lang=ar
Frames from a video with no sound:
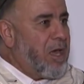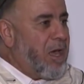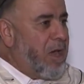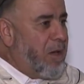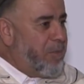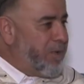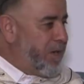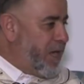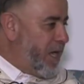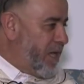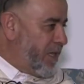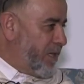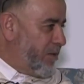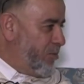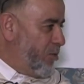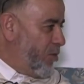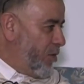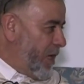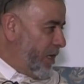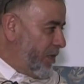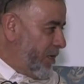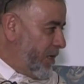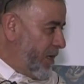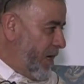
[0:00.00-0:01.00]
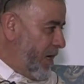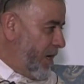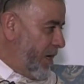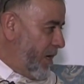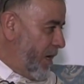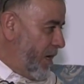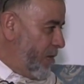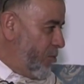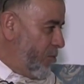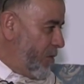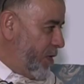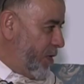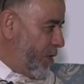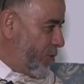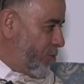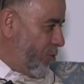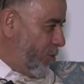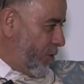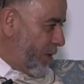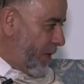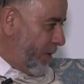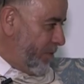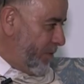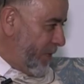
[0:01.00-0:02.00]
بنادم هو غادي يولي
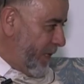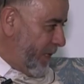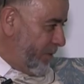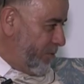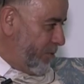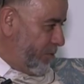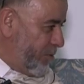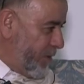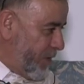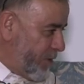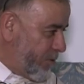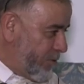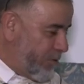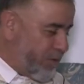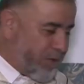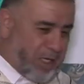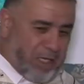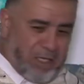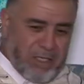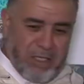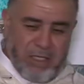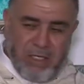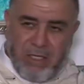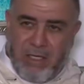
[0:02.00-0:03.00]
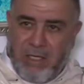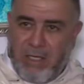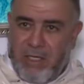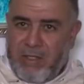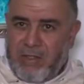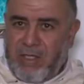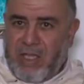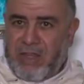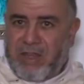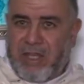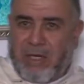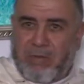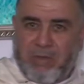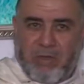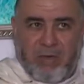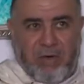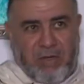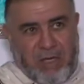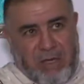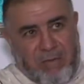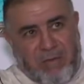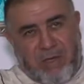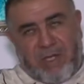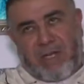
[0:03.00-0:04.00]
كره بنادم يولي كره تضرب
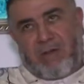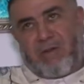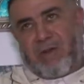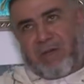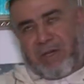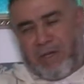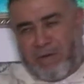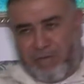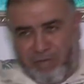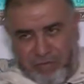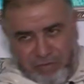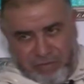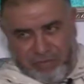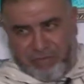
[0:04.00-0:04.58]
الكره من والريح